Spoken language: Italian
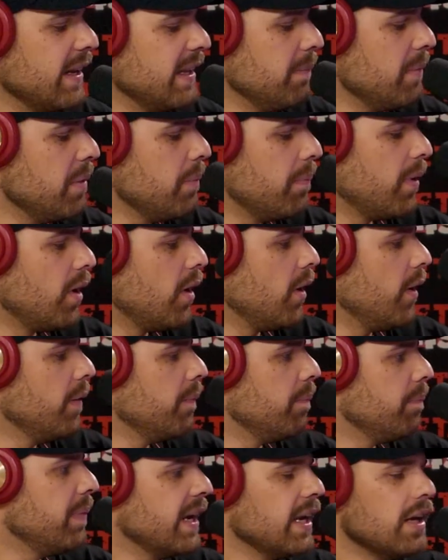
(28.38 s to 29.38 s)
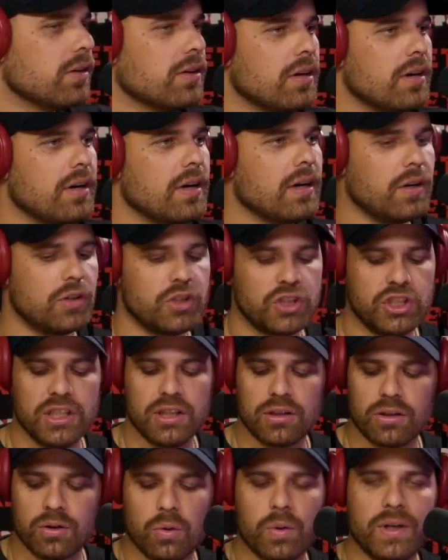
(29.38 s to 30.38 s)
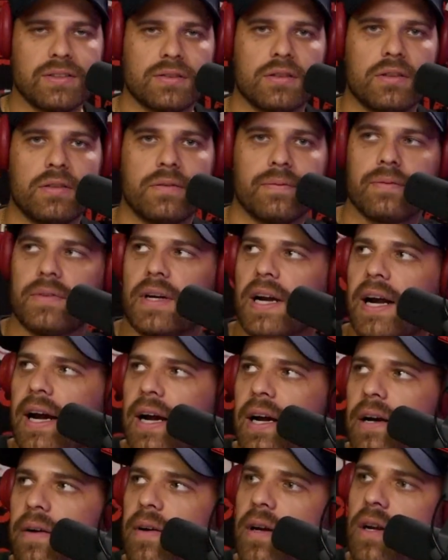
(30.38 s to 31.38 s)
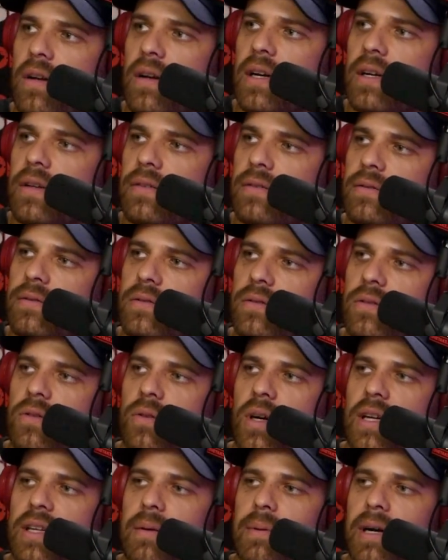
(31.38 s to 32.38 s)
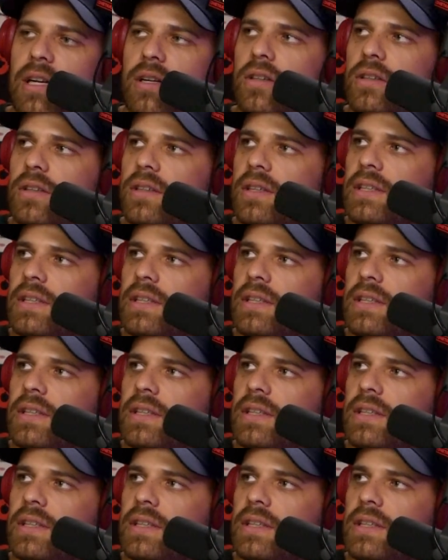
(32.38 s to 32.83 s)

dimmi un po', periodo uscito questo, raga. Allora, quadro baglio.